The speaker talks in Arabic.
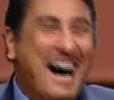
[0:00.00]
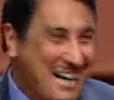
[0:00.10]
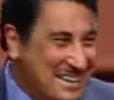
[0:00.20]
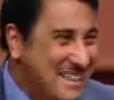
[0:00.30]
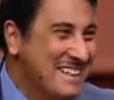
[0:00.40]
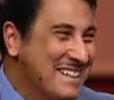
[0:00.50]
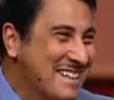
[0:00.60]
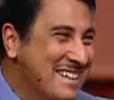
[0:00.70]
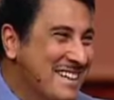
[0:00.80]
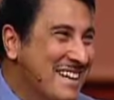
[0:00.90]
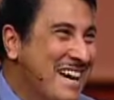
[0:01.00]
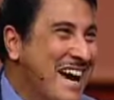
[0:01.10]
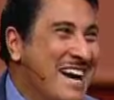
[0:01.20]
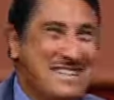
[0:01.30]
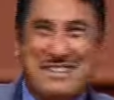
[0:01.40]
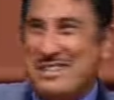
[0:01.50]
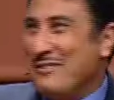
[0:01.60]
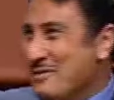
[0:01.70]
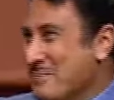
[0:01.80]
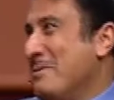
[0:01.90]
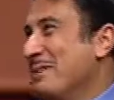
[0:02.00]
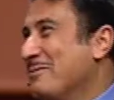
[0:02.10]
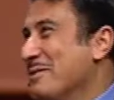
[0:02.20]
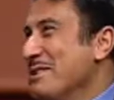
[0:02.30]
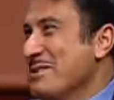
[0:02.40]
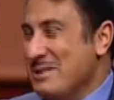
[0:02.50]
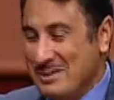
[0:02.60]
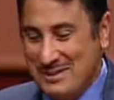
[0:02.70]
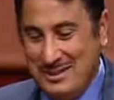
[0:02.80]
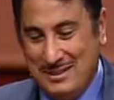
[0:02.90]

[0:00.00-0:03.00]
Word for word: الله عنده مكان أحلى ليك